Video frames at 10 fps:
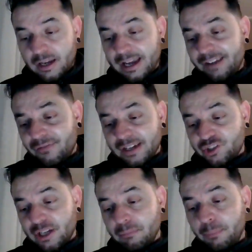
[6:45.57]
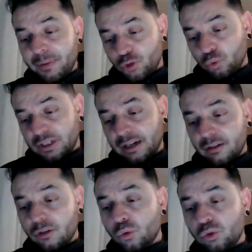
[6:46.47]
E invece mi è piaciuta
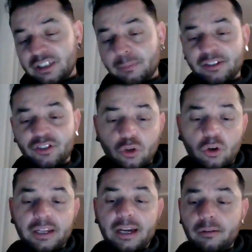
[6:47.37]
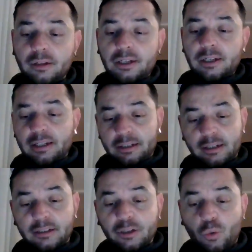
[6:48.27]
l'ultima storia
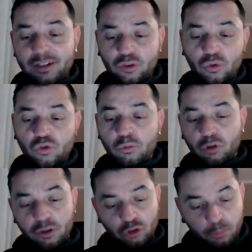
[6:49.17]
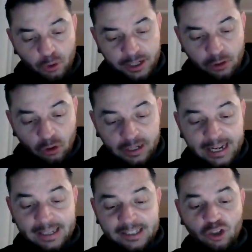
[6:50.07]
eh, di questo numero di Topolino,
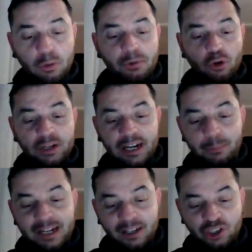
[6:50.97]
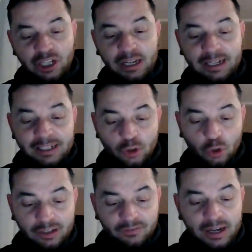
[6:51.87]
che è Zio Paperone e la minaccia alla
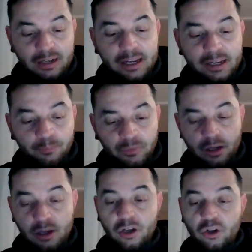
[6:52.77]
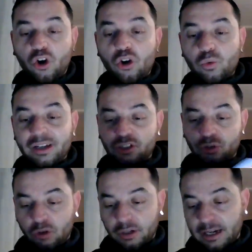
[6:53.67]
Calisota Valley, con una
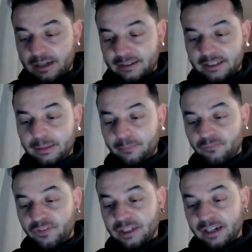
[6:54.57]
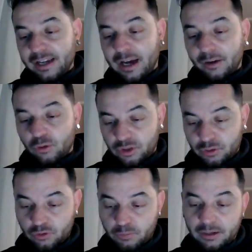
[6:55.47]
storia di Vitaliano, se
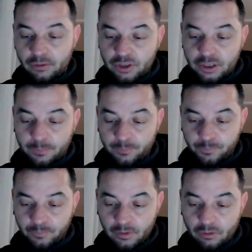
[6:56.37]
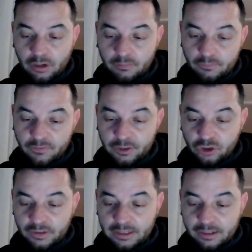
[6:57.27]
non sbaglio, sì. Ora vi faccio
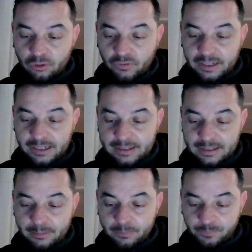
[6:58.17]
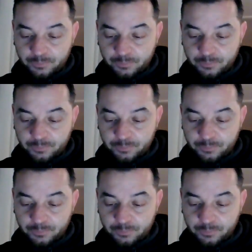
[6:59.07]
vedere dove inizia.